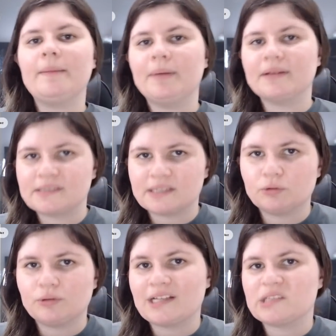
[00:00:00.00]

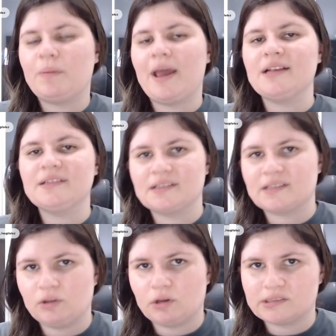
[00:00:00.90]
pensando nas peças
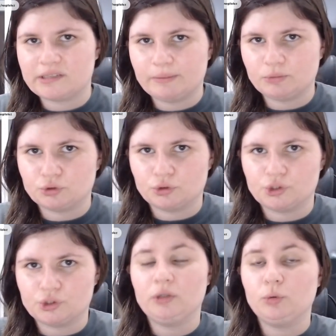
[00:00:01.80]
que nós temos
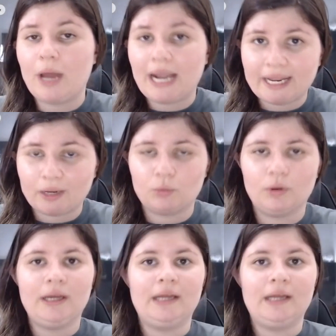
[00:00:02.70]
hoje no elenco.